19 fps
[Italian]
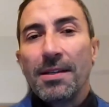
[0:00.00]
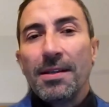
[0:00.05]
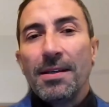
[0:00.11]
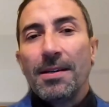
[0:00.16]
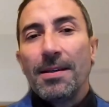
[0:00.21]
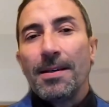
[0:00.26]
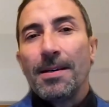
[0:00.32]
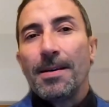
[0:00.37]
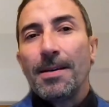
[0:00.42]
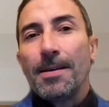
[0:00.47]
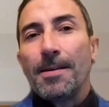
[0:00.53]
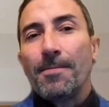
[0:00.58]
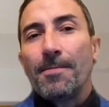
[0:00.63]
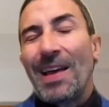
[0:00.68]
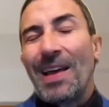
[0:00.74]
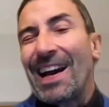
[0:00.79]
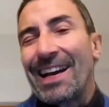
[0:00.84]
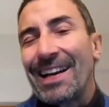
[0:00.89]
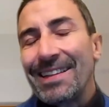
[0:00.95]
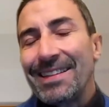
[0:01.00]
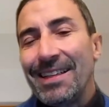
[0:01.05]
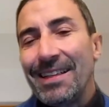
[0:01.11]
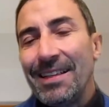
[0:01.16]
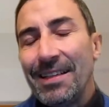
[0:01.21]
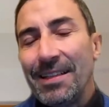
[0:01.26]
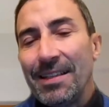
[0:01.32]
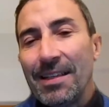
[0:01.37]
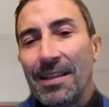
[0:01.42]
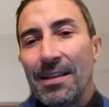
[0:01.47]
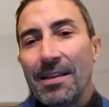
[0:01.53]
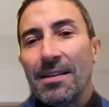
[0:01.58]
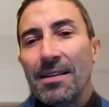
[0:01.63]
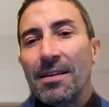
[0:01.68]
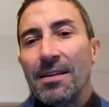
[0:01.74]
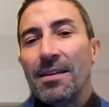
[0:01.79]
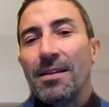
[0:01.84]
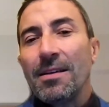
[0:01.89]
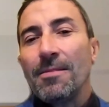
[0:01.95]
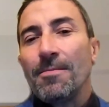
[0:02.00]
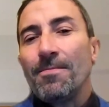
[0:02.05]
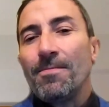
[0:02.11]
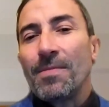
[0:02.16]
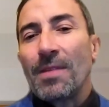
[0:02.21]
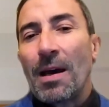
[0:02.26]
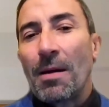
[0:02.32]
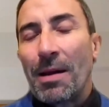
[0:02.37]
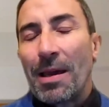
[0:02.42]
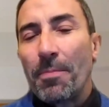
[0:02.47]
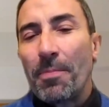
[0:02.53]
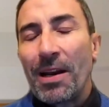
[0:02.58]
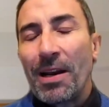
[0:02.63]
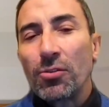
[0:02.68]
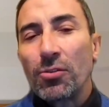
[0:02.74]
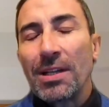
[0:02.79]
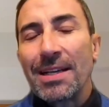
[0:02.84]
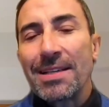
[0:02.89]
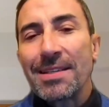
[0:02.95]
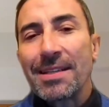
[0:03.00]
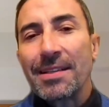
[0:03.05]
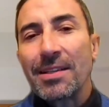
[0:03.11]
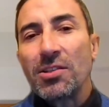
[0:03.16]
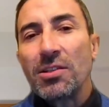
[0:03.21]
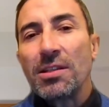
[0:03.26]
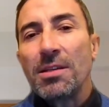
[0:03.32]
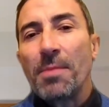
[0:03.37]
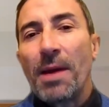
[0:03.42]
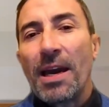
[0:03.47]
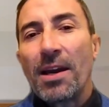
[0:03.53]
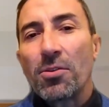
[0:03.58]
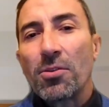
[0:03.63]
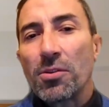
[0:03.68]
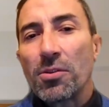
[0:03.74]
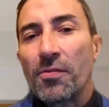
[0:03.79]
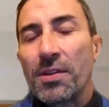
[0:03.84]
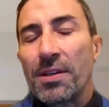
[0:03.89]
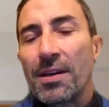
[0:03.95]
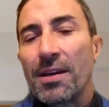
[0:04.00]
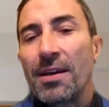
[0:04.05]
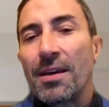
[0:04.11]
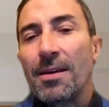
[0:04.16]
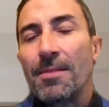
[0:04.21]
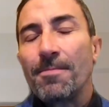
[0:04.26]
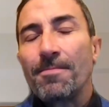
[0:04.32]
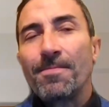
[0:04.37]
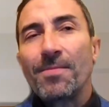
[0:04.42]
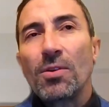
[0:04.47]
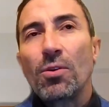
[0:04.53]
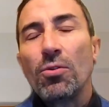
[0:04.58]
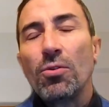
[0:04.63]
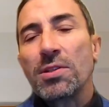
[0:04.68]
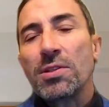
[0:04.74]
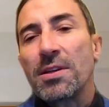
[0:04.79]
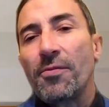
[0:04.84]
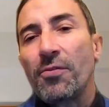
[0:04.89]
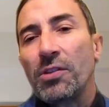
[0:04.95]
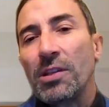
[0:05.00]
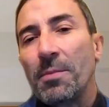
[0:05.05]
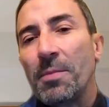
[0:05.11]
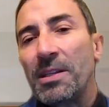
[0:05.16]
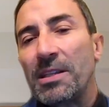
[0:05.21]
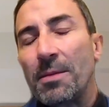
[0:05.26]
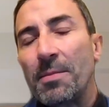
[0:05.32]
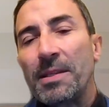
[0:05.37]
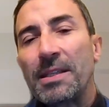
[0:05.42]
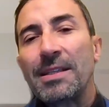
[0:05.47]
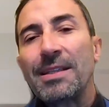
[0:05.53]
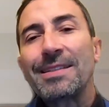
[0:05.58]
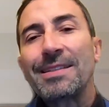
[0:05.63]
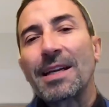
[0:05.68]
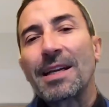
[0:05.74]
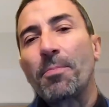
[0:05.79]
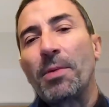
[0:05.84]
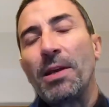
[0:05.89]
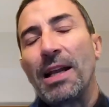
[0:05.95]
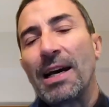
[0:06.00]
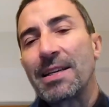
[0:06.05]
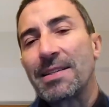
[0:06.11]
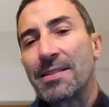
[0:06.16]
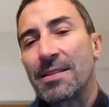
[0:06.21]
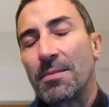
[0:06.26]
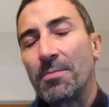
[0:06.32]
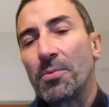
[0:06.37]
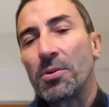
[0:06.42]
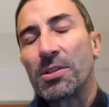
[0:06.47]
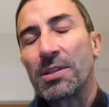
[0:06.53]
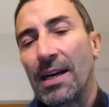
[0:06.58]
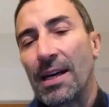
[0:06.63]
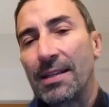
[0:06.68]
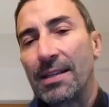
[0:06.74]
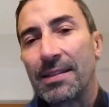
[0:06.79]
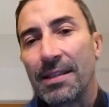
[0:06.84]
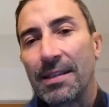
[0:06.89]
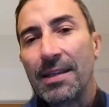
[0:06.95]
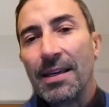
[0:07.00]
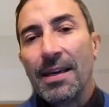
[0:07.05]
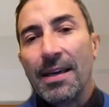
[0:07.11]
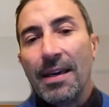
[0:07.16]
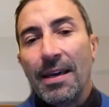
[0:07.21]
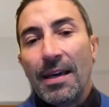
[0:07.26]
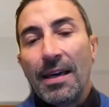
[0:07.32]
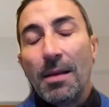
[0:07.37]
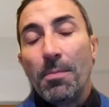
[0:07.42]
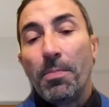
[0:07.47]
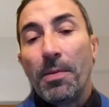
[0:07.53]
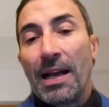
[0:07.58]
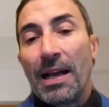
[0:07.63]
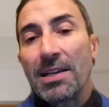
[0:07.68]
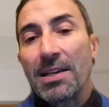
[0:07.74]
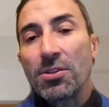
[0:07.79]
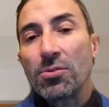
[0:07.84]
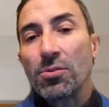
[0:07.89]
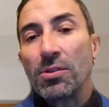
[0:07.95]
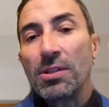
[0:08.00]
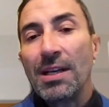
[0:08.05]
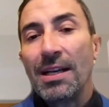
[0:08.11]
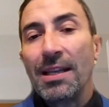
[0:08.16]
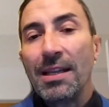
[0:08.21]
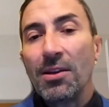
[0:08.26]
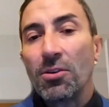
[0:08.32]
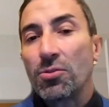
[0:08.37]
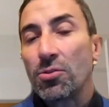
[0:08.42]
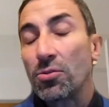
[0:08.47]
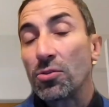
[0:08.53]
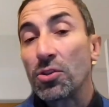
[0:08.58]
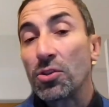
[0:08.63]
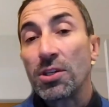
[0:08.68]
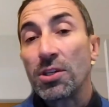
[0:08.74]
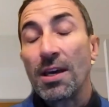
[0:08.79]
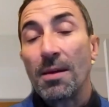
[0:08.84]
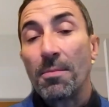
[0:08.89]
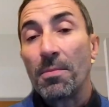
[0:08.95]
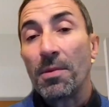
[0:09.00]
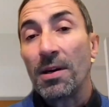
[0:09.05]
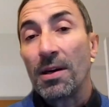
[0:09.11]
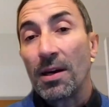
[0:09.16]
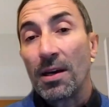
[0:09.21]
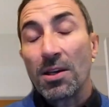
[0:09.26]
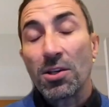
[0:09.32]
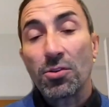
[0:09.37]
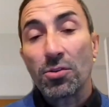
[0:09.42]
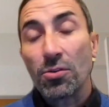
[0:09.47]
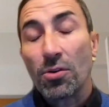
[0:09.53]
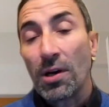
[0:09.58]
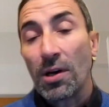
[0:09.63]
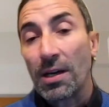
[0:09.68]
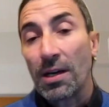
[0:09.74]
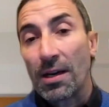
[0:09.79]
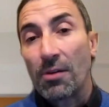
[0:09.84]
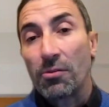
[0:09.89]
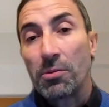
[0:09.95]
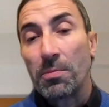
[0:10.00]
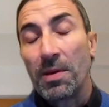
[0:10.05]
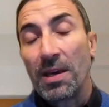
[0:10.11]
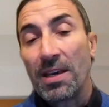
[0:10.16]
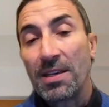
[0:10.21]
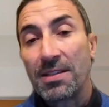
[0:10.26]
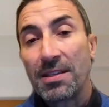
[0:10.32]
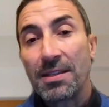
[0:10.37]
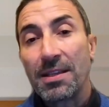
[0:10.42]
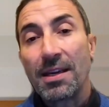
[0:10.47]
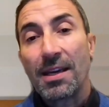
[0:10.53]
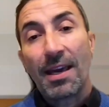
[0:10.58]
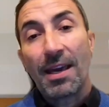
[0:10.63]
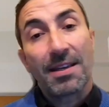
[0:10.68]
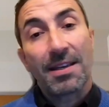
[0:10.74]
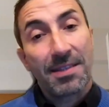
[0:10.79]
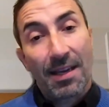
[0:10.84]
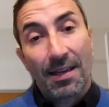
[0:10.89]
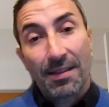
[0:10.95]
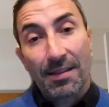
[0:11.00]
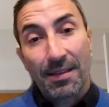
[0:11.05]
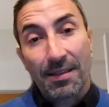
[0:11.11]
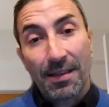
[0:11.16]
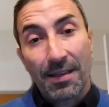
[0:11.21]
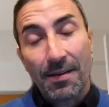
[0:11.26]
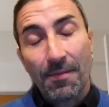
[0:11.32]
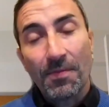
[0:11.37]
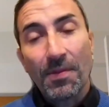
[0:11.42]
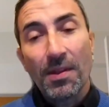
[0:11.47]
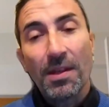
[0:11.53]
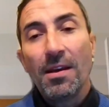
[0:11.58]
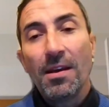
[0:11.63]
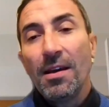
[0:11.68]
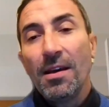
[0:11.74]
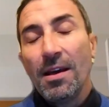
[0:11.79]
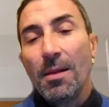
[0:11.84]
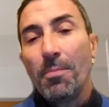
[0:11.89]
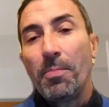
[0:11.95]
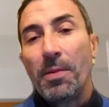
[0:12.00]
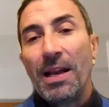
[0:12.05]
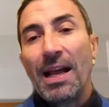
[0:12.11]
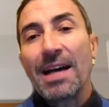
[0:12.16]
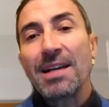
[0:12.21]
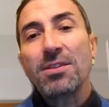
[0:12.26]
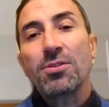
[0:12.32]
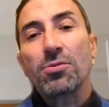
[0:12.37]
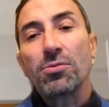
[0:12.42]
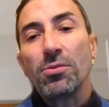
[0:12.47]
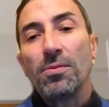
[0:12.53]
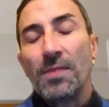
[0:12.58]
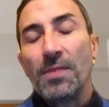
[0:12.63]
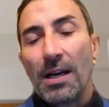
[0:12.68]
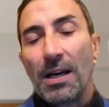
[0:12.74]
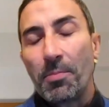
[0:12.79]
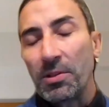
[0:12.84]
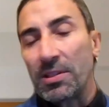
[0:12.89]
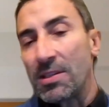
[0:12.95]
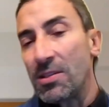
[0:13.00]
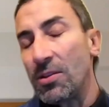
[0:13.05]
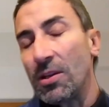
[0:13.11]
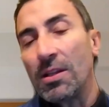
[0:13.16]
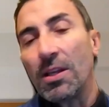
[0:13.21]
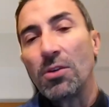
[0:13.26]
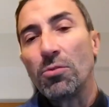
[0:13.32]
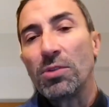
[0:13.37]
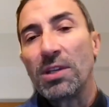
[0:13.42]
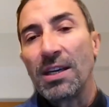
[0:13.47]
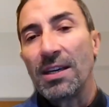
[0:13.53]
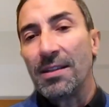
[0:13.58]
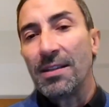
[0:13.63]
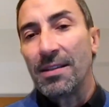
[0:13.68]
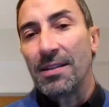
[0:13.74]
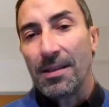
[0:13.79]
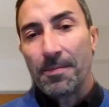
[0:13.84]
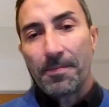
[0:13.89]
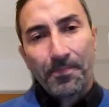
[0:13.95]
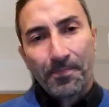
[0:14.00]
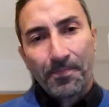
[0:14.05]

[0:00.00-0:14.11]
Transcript: eh, a grandi linee, eh, anche parlando della strategia di Microsoft che consta fondamentalmente di tre pilastri importanti. Il pilastro del nostro CM SOAR Cloud Based, che è Sentinel, il pilastro della protezione degli utenti,